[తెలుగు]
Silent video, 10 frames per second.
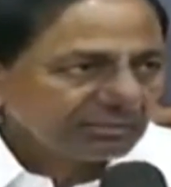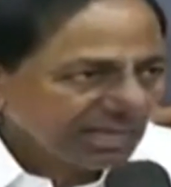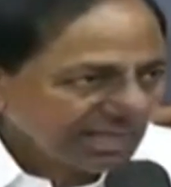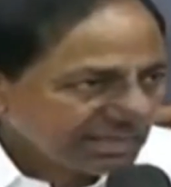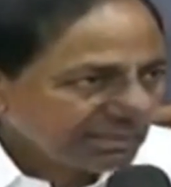
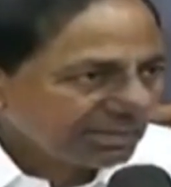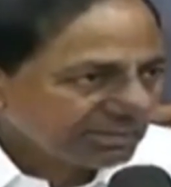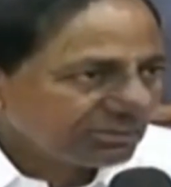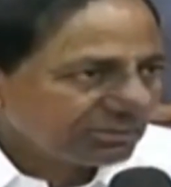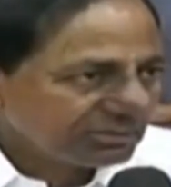మన
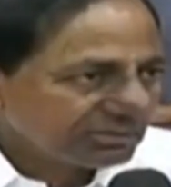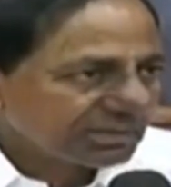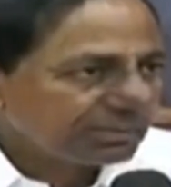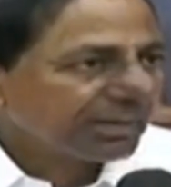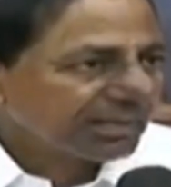హైదరాబాద్కు
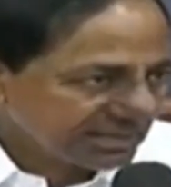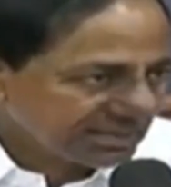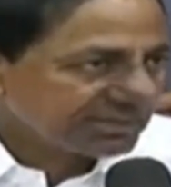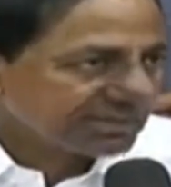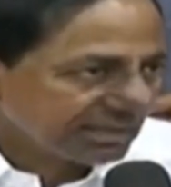
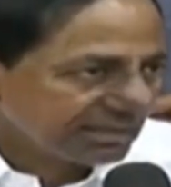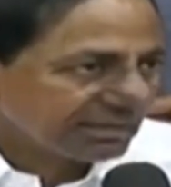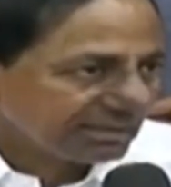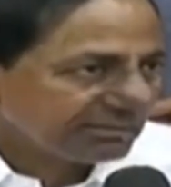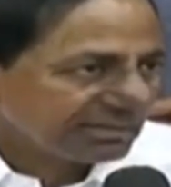సంపాదించి ఇచ్చిన
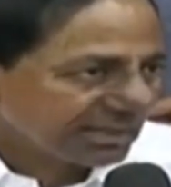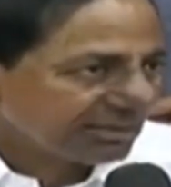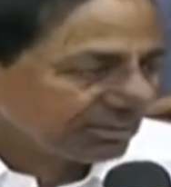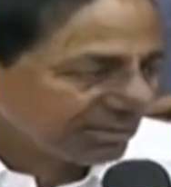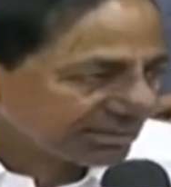విషయం
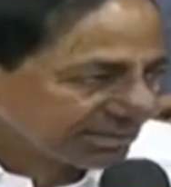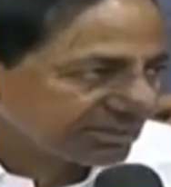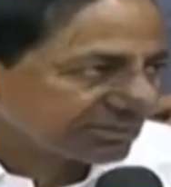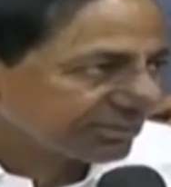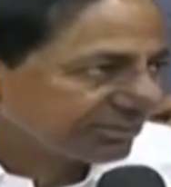కూడా మనకు
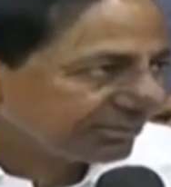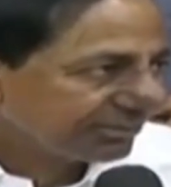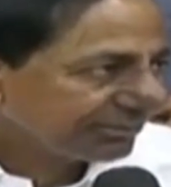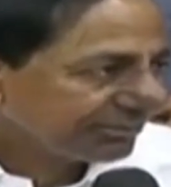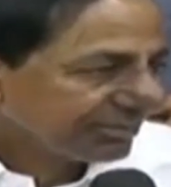తెలుసు
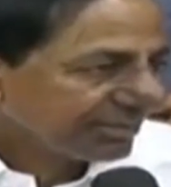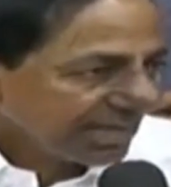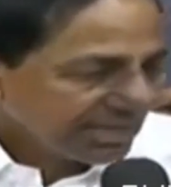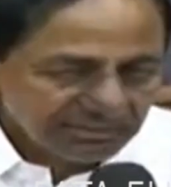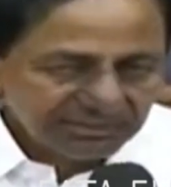
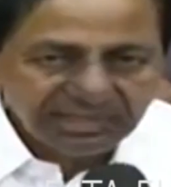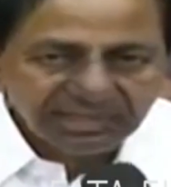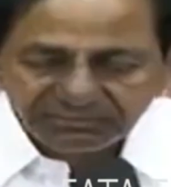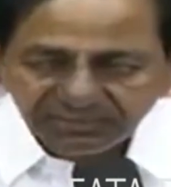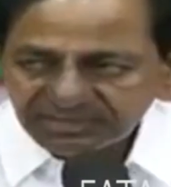అదేవిధంగా
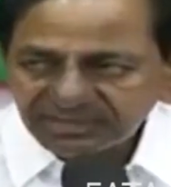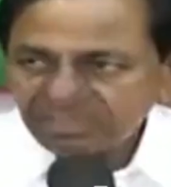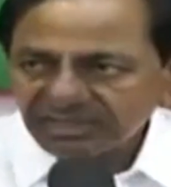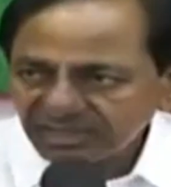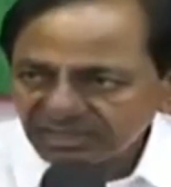
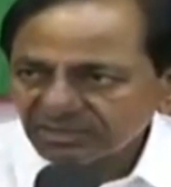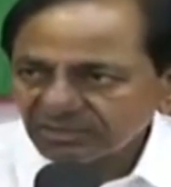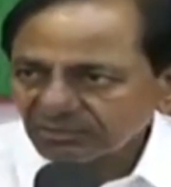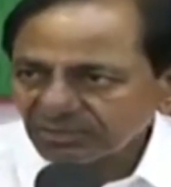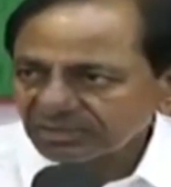ఇన్ఫ్రాస్ట్రక్చర్
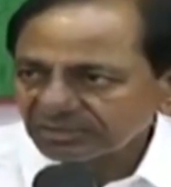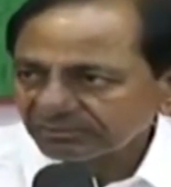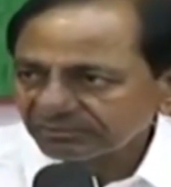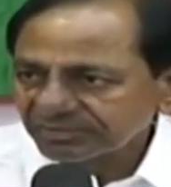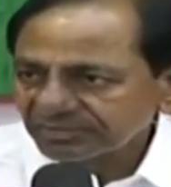క్రియేషన్లో కూడా
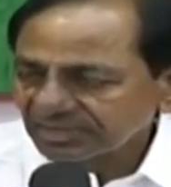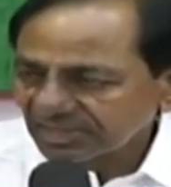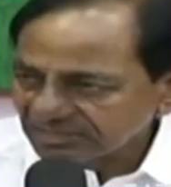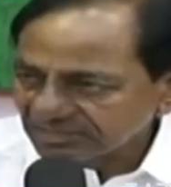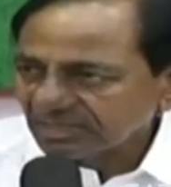
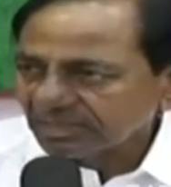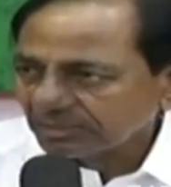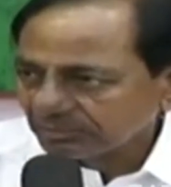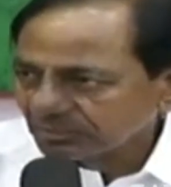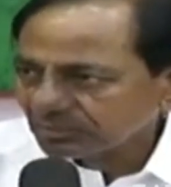చాలా చక్కగా
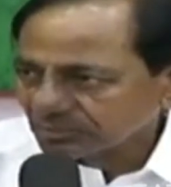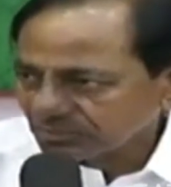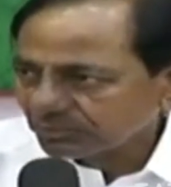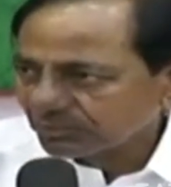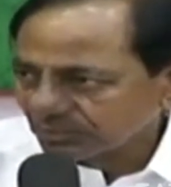మనం ముందుకు
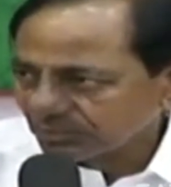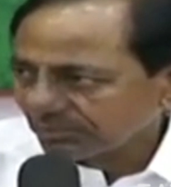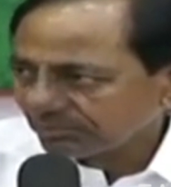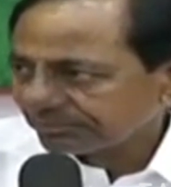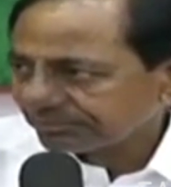తీసుకొని పోతూ
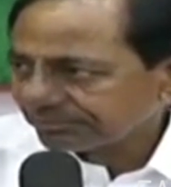ఉన్నాం